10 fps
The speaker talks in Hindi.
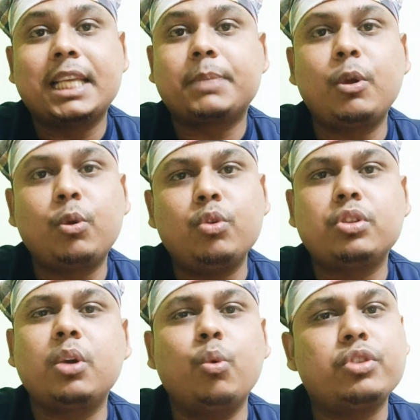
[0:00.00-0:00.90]
इसमें
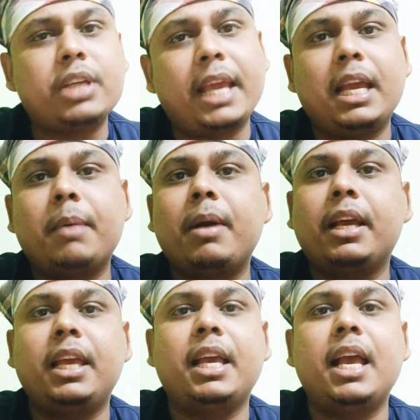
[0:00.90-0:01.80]
कुछ ऊंचाइयाँ
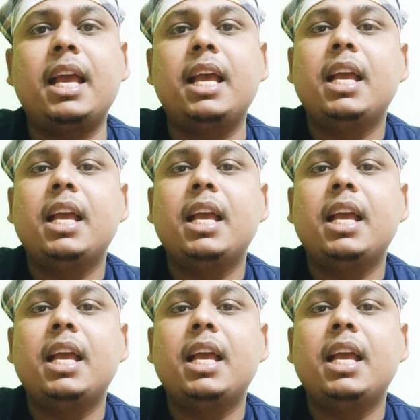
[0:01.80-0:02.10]
मांगी है